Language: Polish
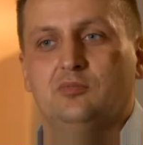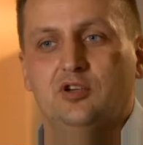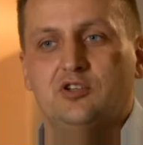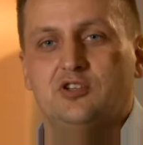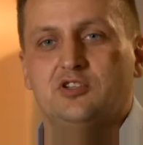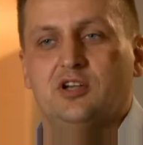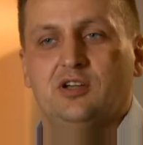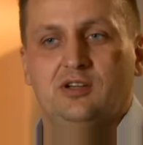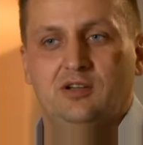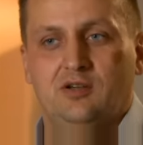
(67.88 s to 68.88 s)
Moje
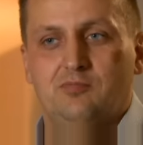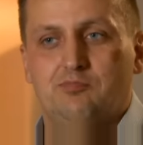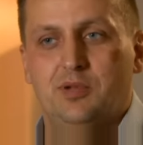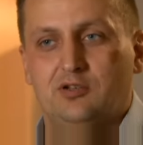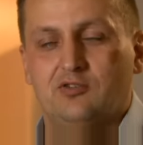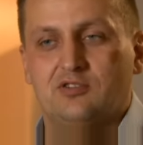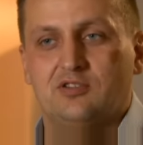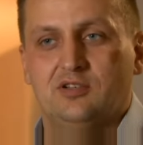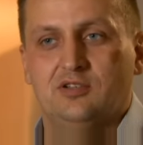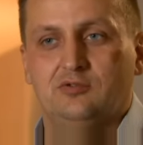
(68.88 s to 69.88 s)
życie,
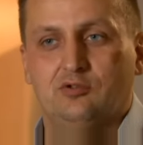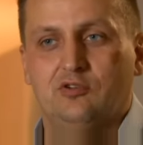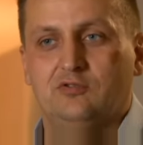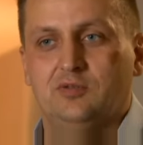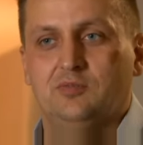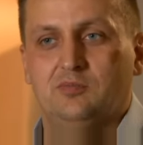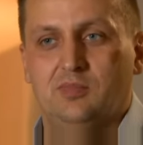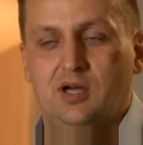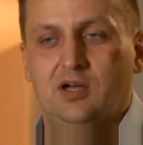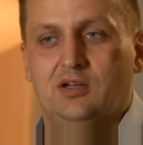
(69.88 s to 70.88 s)
będąc e, duchownym,
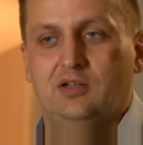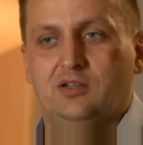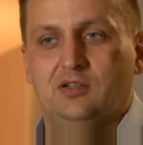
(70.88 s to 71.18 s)
ma